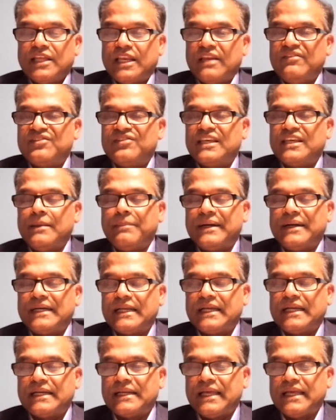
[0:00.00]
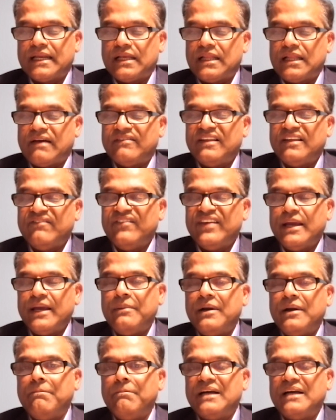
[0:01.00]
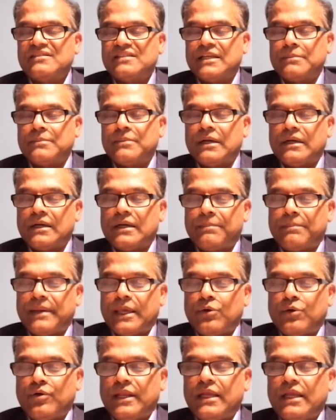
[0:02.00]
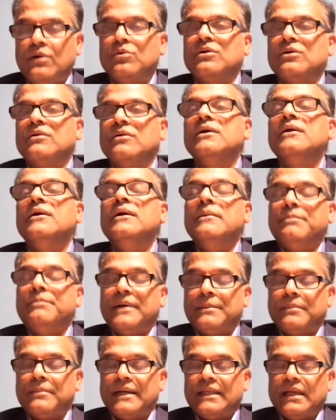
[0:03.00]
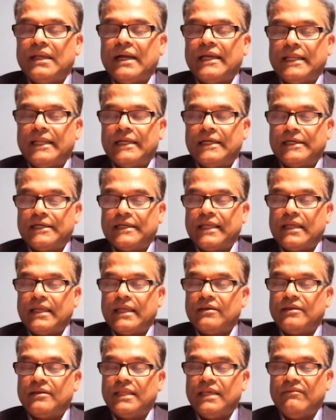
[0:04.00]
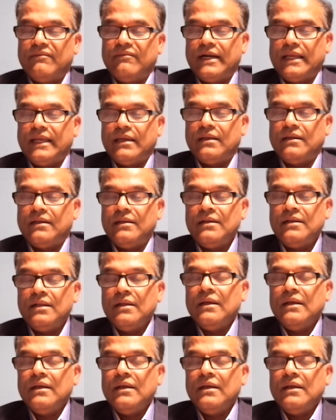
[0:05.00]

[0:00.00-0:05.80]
தெரிவு செய்யப்பட்டிருக்கின்றார் அதாவது லேபல் பாஸ்தன் என்ற பெயருடைய ஒரு பெண்மணியாக இருக்கின்றார் இதே வேளையில்